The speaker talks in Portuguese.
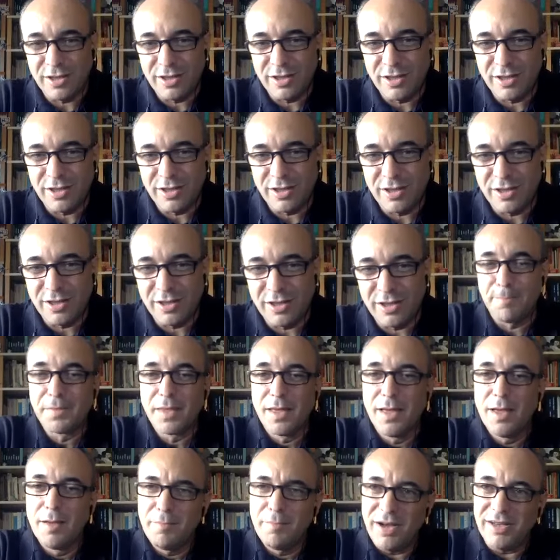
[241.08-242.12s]
resolvida.
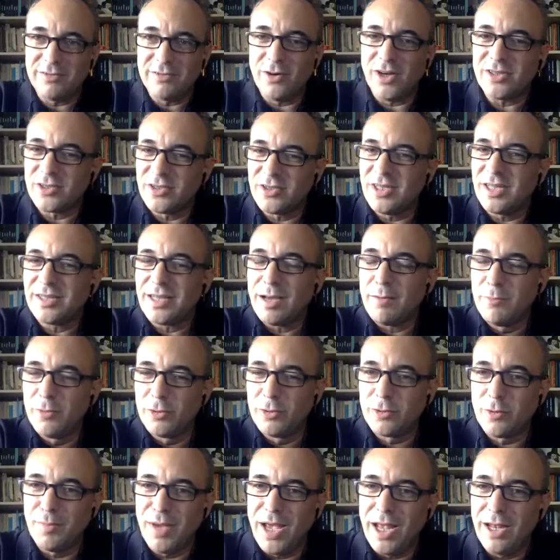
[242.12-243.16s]
Mas eu acho que já está
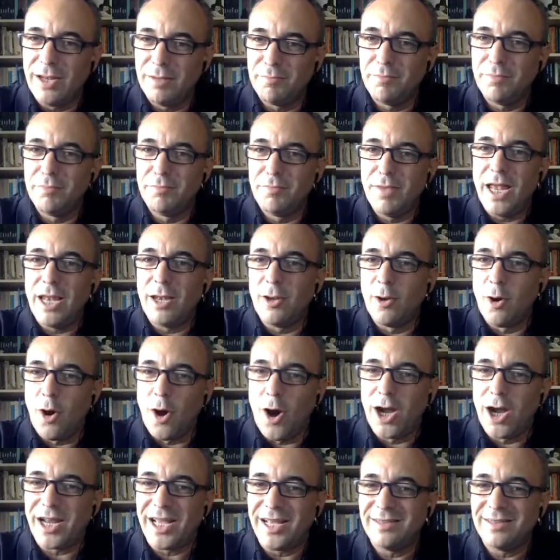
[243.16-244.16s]
muito me melhor,